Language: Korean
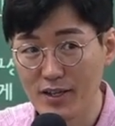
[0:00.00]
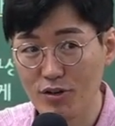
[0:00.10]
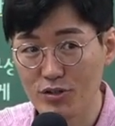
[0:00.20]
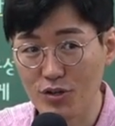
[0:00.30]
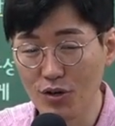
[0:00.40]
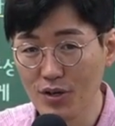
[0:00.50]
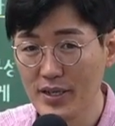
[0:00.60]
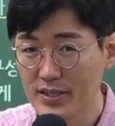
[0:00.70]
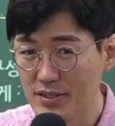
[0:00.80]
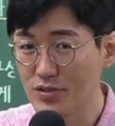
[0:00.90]
이런 거죠.
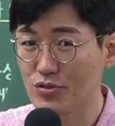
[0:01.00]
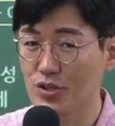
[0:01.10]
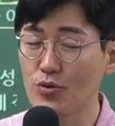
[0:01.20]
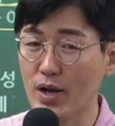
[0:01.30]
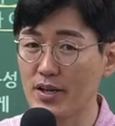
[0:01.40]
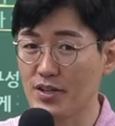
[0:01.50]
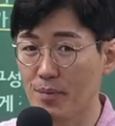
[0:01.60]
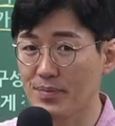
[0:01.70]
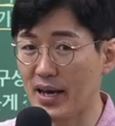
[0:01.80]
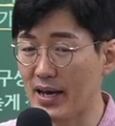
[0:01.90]
실현 수익률은 관련이
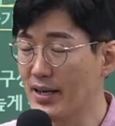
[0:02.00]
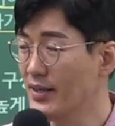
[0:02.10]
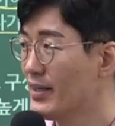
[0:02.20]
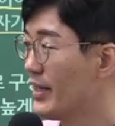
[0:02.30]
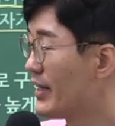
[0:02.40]
없다.